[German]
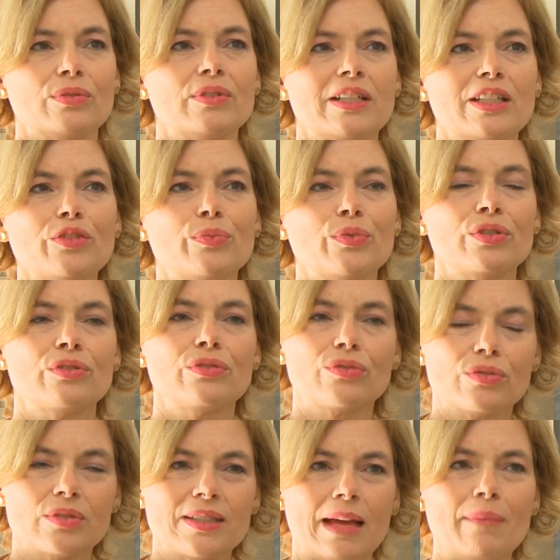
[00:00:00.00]
Und das muss
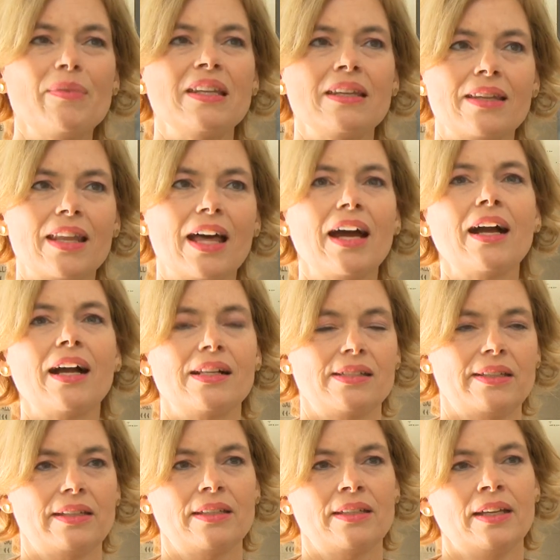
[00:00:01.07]
zusammen
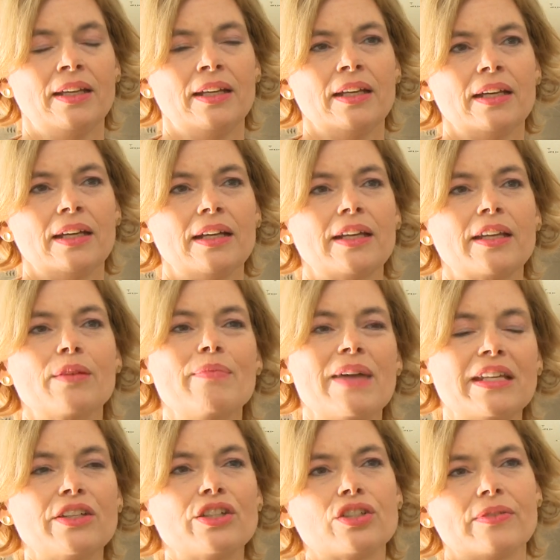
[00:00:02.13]
nachhaltig äh,
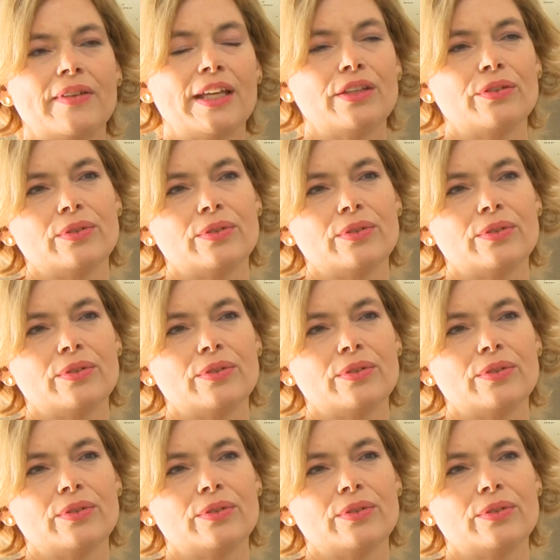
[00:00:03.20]
gemanagt werden.